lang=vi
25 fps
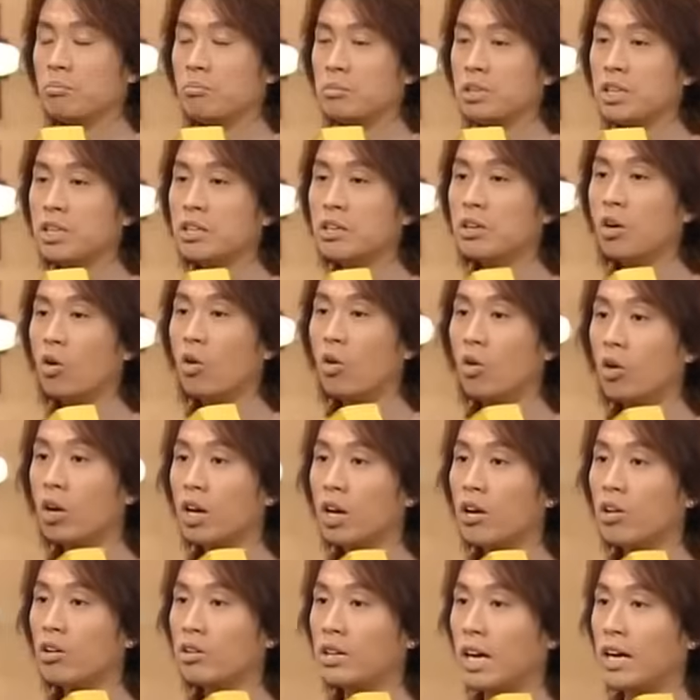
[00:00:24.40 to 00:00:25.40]
nhiên cô không thấy
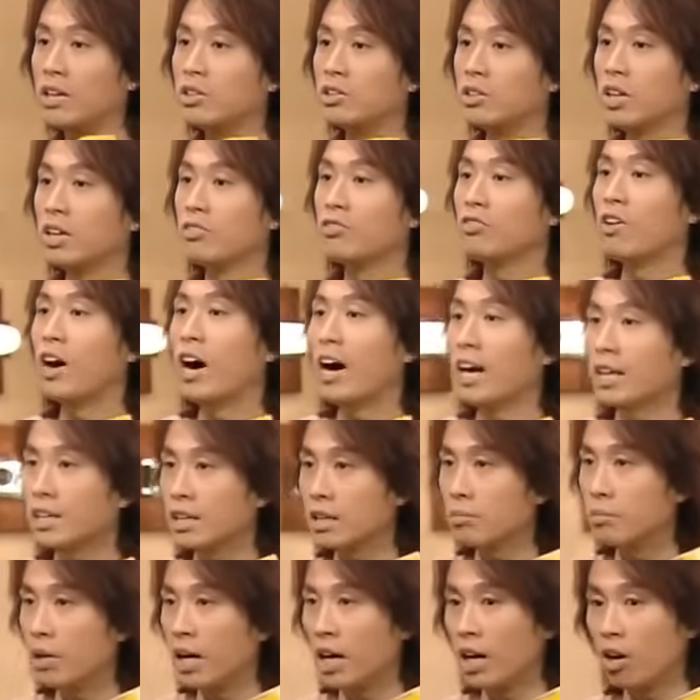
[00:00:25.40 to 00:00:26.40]
tôi trông thấy cô
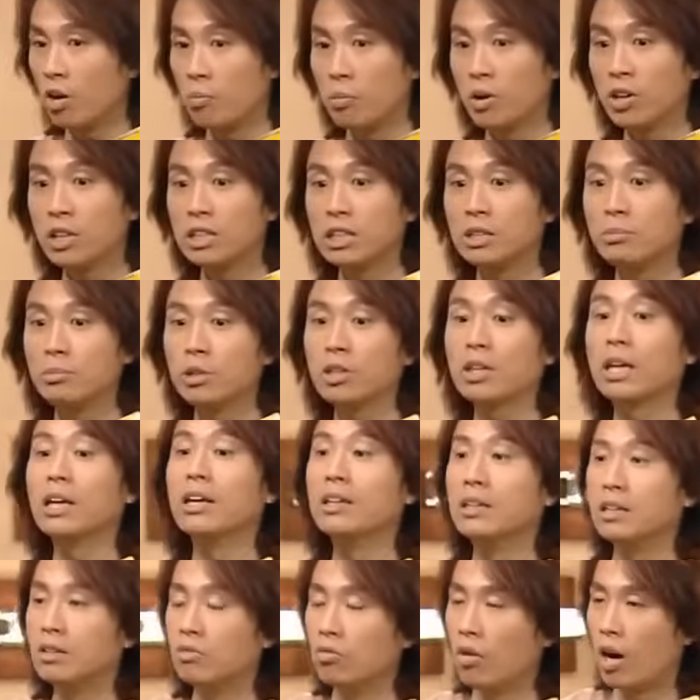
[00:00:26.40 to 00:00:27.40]
về mà. Tôi đã nhận mấy
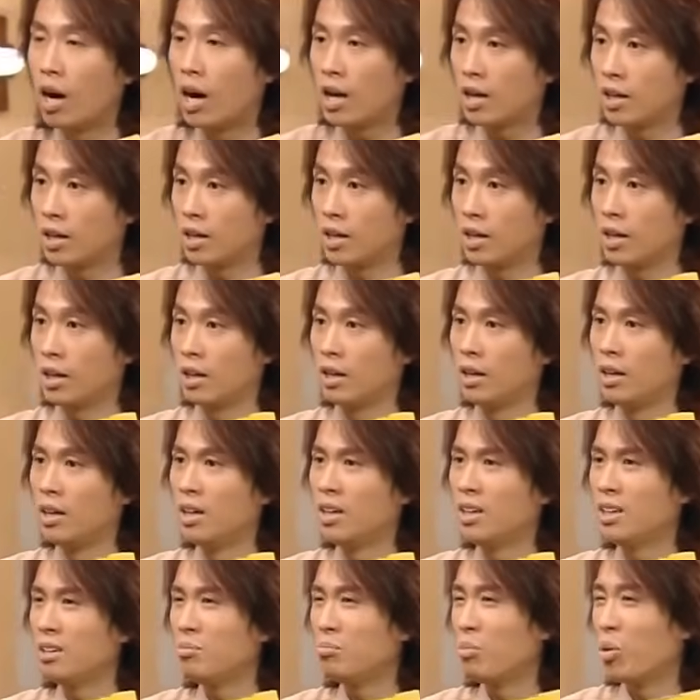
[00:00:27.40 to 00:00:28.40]
cú điện thoại giùm cô.
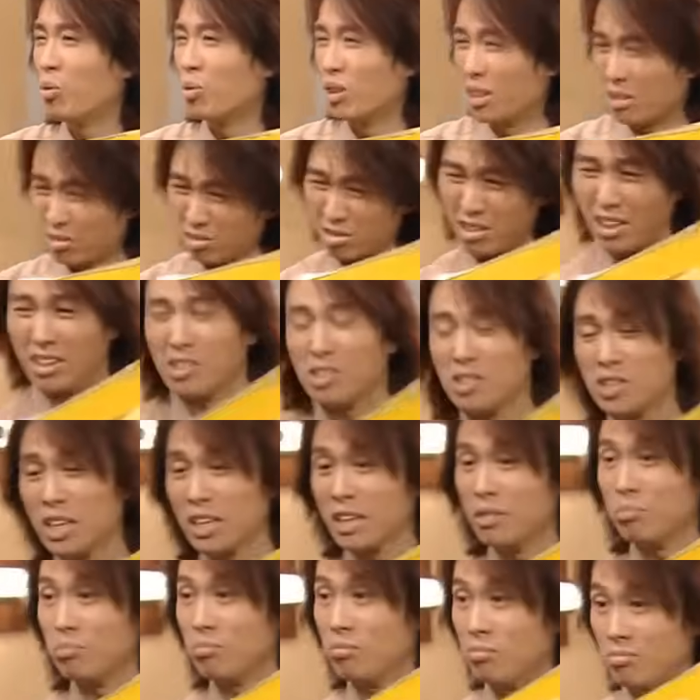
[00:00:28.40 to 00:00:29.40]
Mấy tên nó không
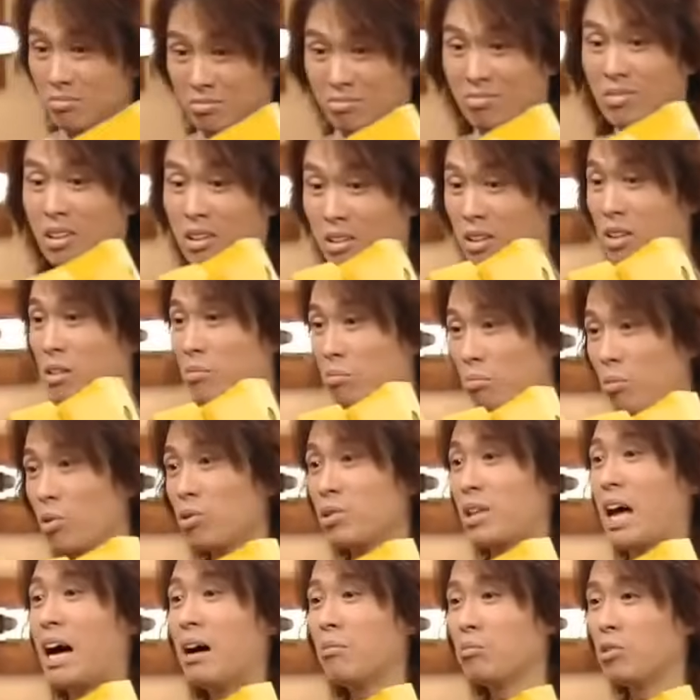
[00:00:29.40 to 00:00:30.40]
tố ngày. Đừng
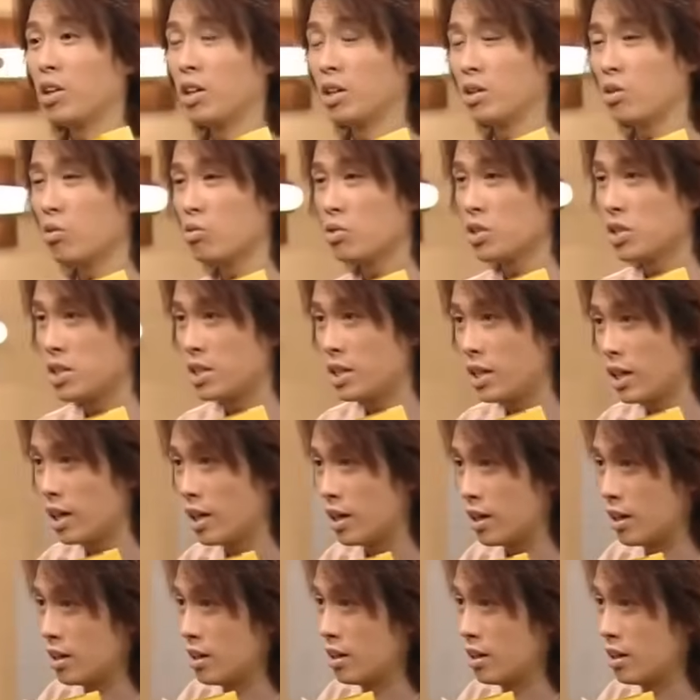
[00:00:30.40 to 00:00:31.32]
gọi tới công ty hoài nữa.